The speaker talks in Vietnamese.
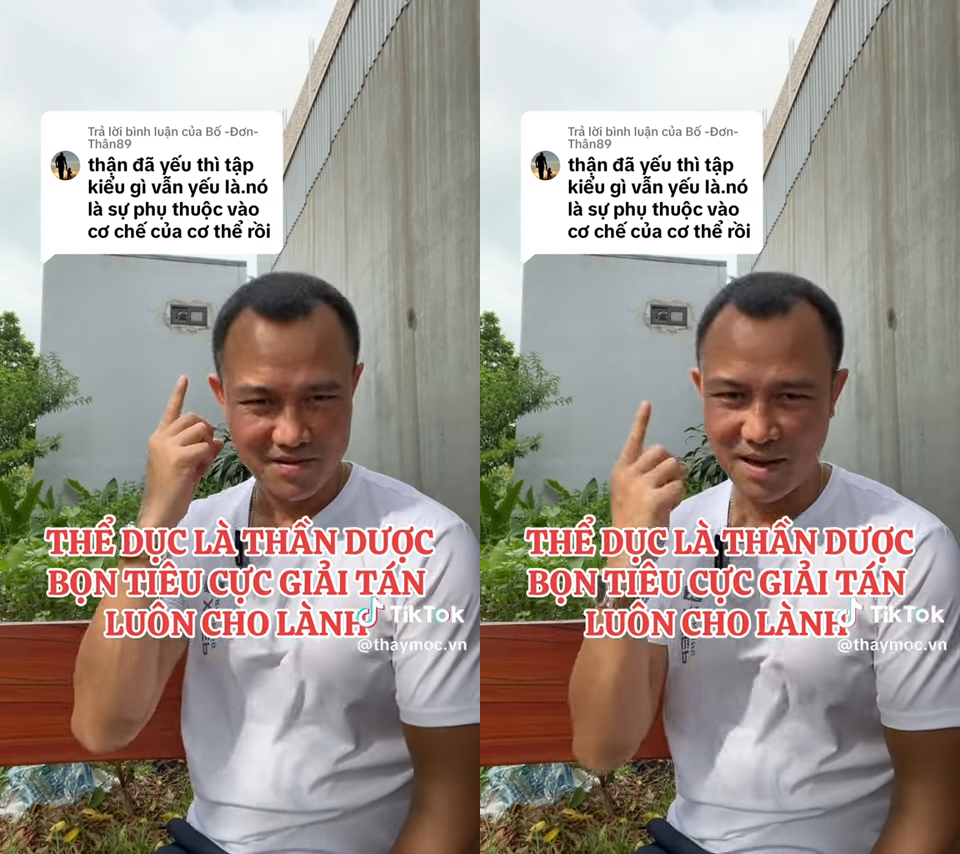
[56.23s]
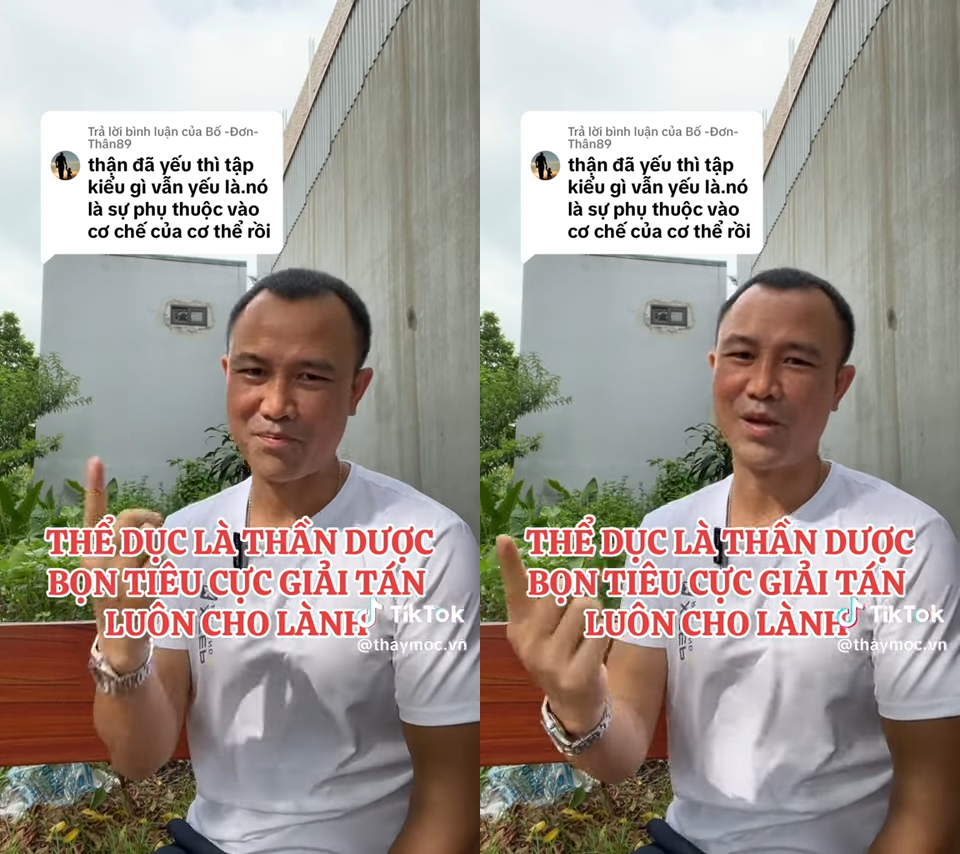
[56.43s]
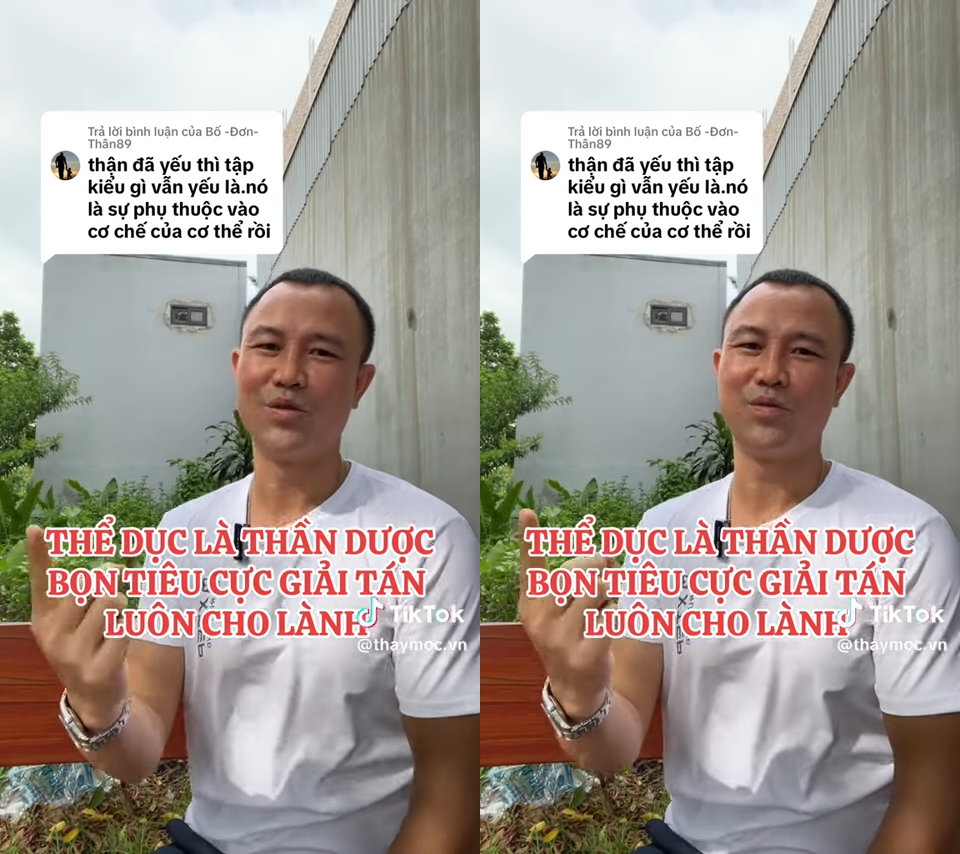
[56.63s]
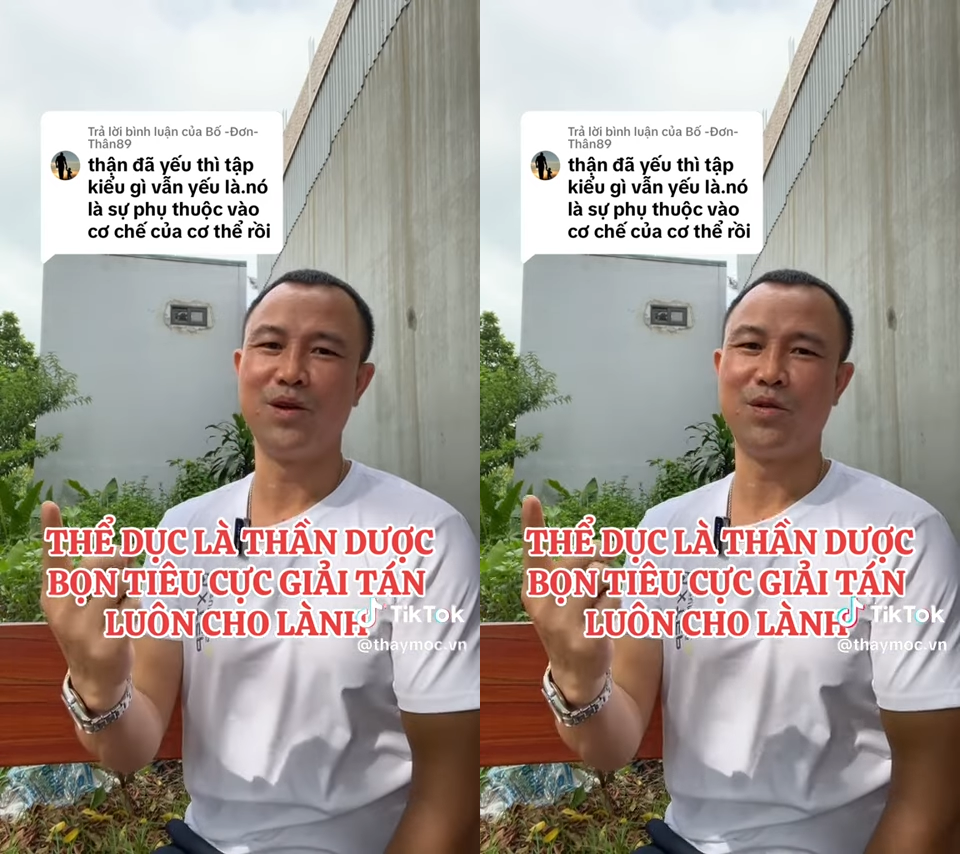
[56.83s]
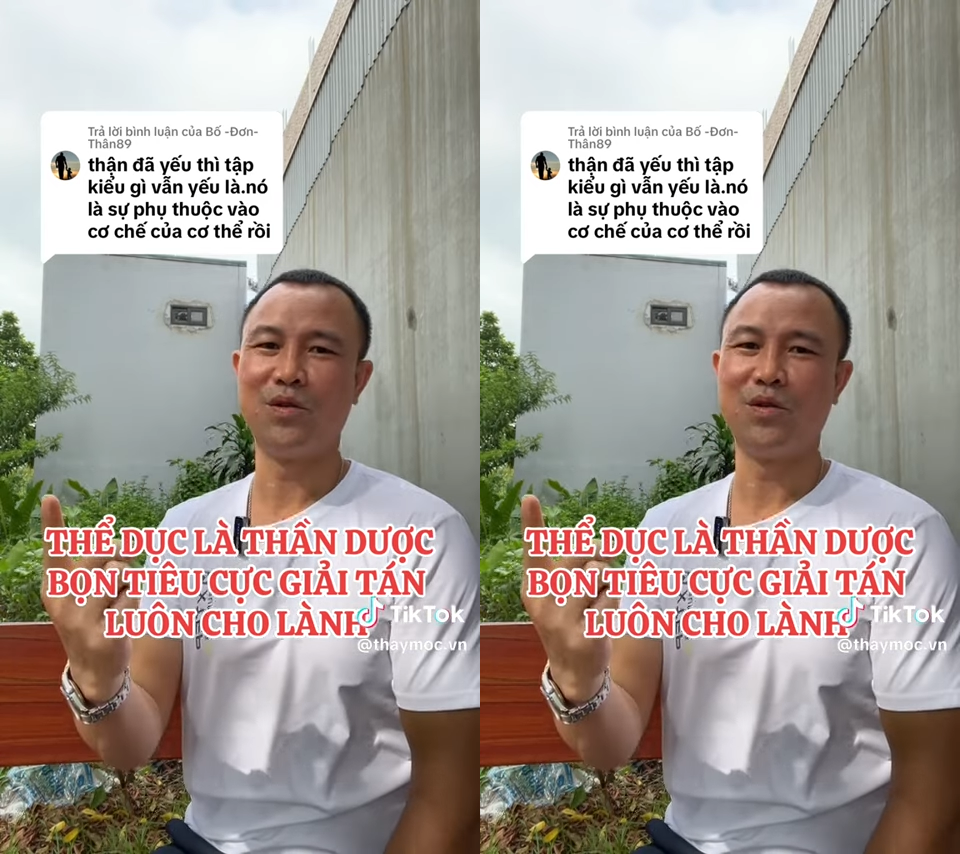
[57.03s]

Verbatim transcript: tập thể dục điều